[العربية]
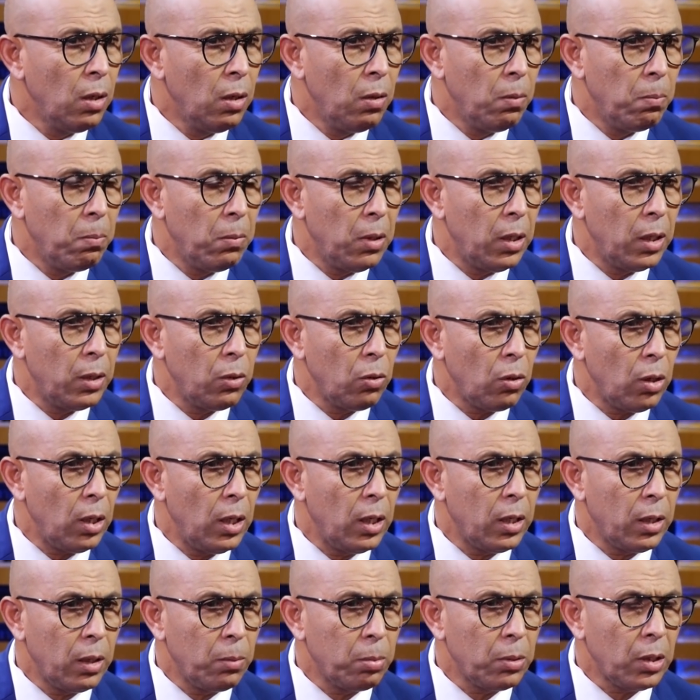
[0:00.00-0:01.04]
ما
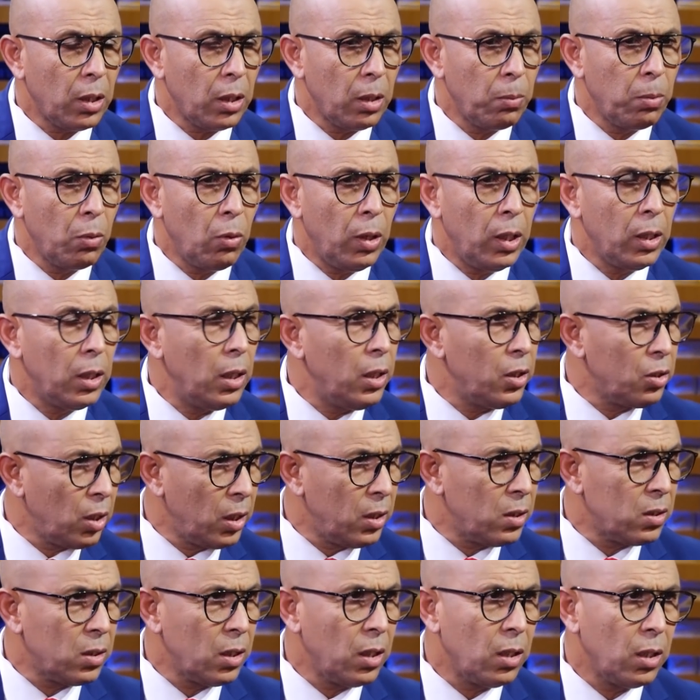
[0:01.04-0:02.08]
يقارب تقريبا واحد
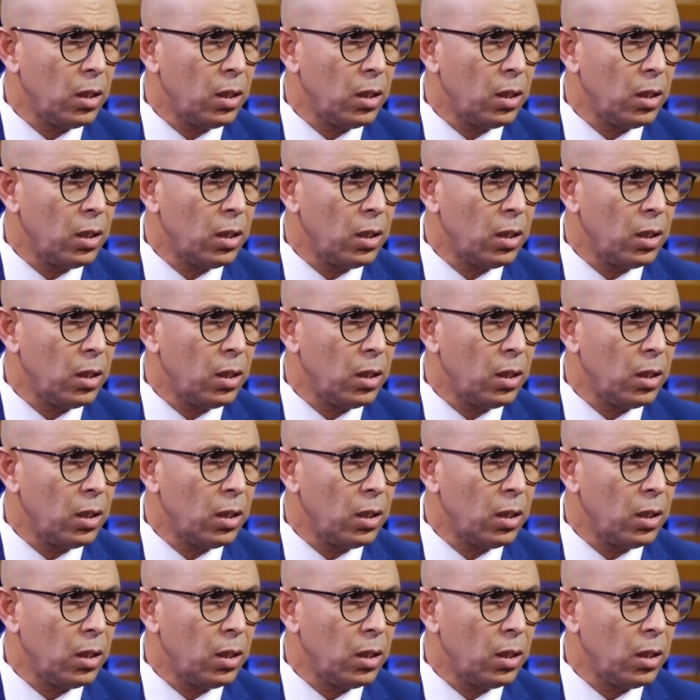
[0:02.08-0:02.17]
20 سنه